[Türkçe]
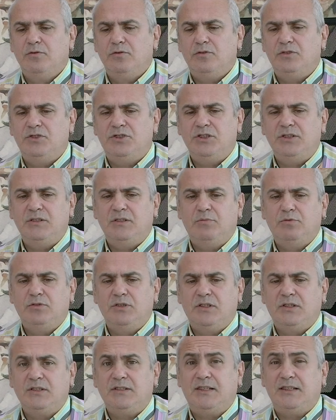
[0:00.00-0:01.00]
Bunun için
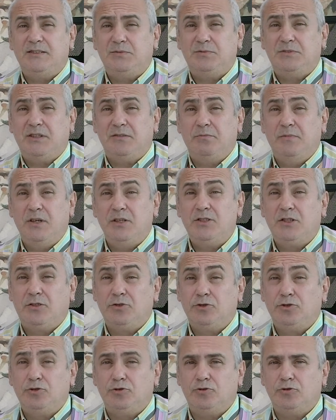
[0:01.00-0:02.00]
bunları tespit etmeye
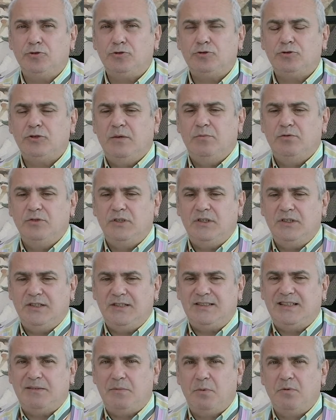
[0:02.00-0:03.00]
çalışıyoruz. Bunların
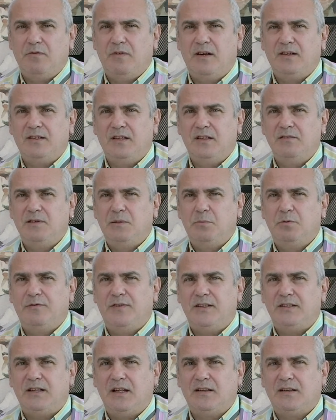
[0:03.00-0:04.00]
iki sebebi var dediğim gibi. Bu
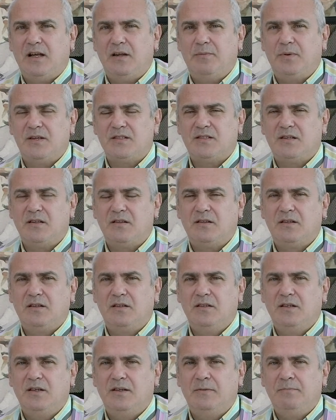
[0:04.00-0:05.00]
fetal kalp
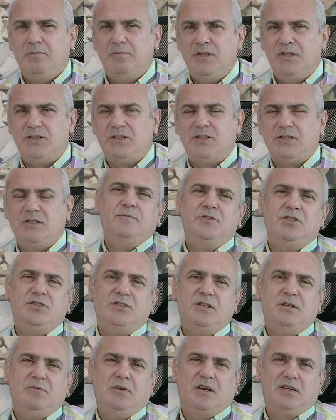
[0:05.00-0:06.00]
hastalıklarını bir
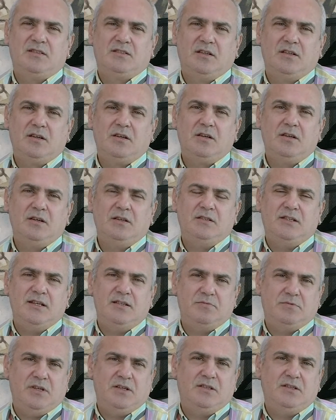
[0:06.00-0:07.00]
ciddi bir hastalık
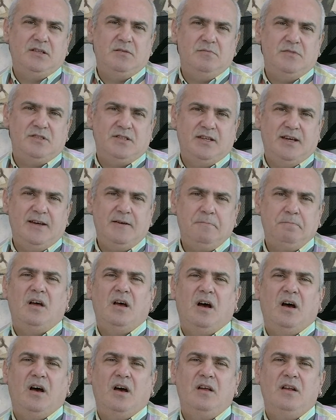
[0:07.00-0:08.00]
tespit ettiğimizde
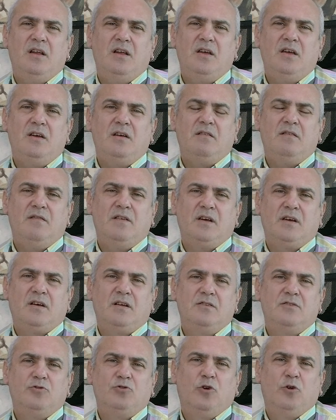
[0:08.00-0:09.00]
Aileyi ve
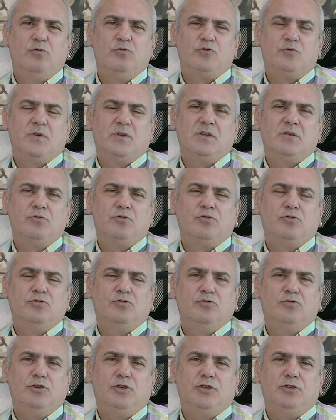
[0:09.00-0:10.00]
kadın doğum uzmanını bu
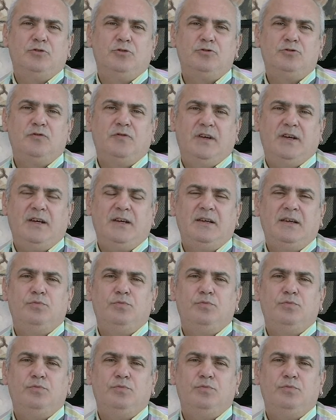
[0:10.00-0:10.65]
konuda uyarıyoruz ve